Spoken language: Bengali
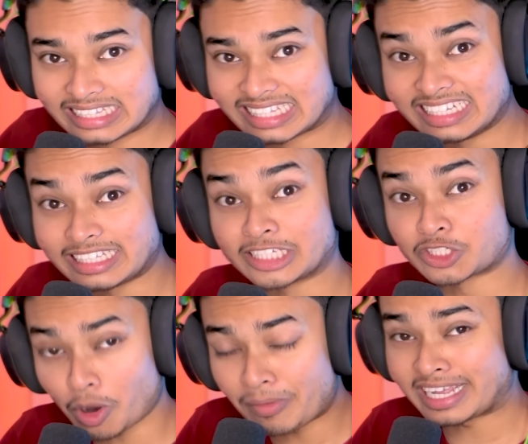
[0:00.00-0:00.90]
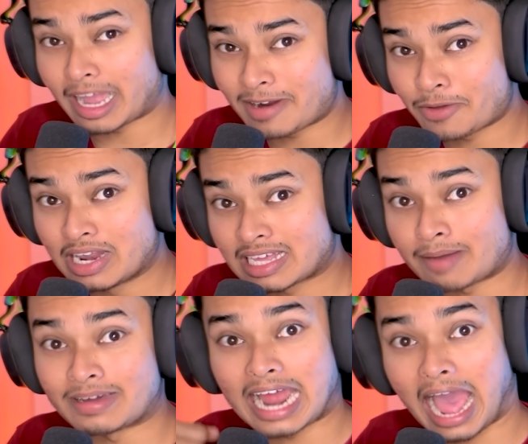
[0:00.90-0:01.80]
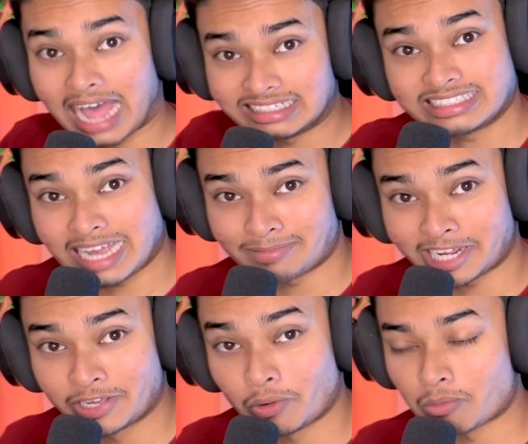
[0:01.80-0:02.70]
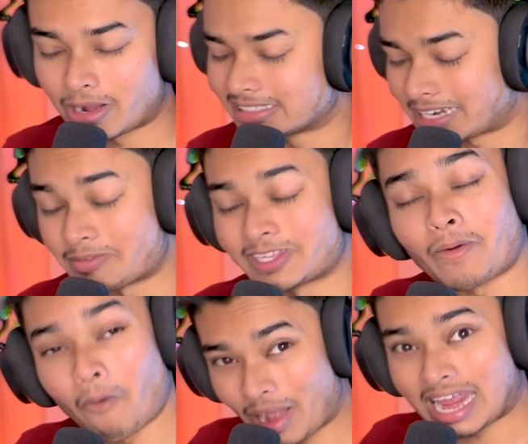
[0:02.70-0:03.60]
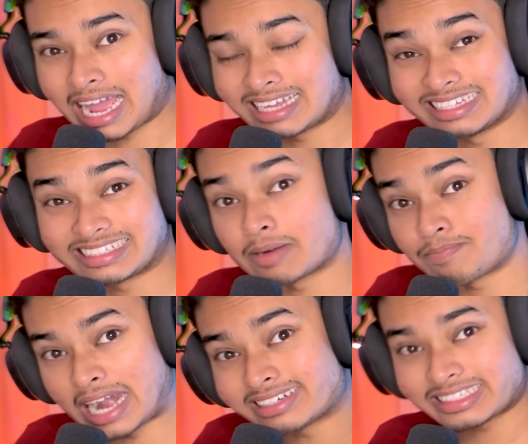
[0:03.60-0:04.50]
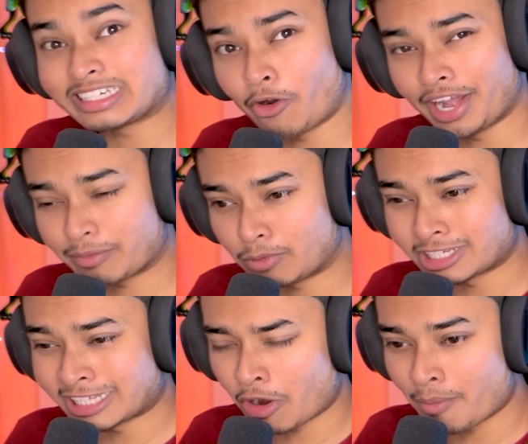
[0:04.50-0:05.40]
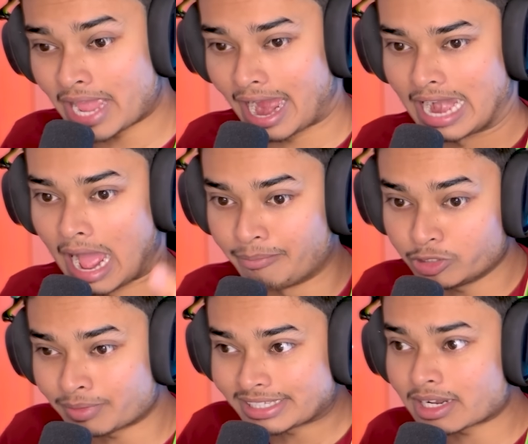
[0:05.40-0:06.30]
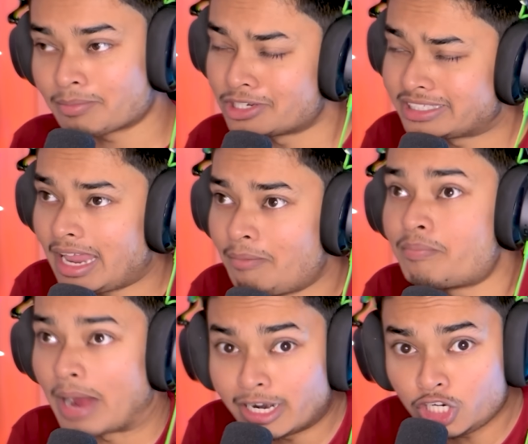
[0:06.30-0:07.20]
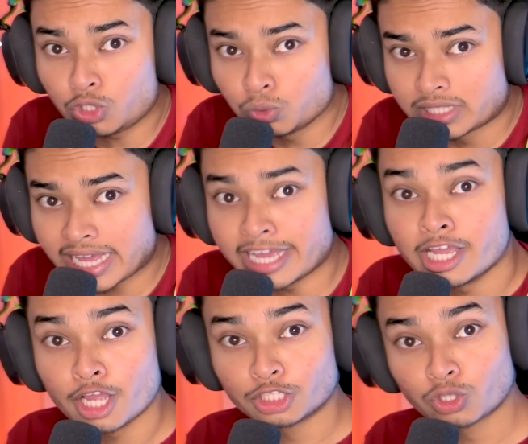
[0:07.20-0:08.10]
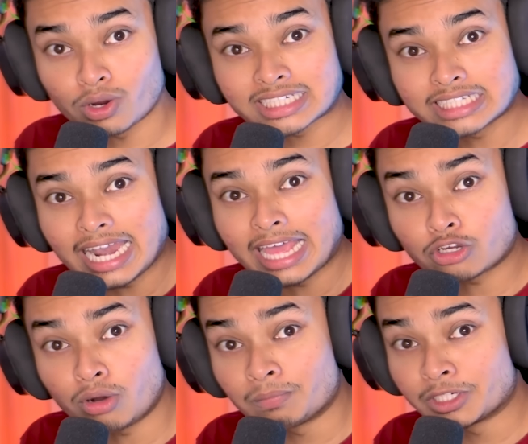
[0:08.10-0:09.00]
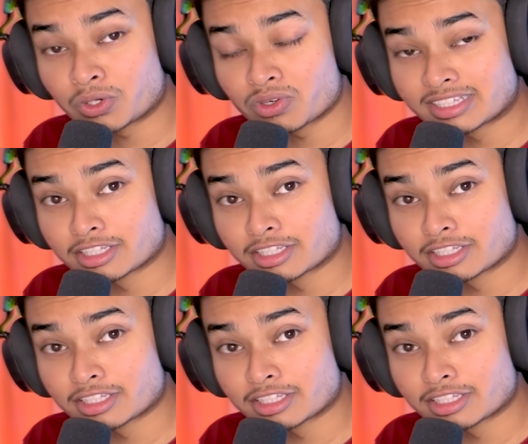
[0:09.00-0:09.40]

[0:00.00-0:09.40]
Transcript: থ্রিতে সবাইকে আবার ওয়েলকাম আর আজকে আমরা কি করব আজকে আমাদের অনেক কাজ আছে আর পার্ট থ্রি অনেক মজাদার হবে আর আমি তোমাদেরকে বলেছিলাম পার্ট টুতে দশ হাজার লাইক কমপ্লিট করে দিতে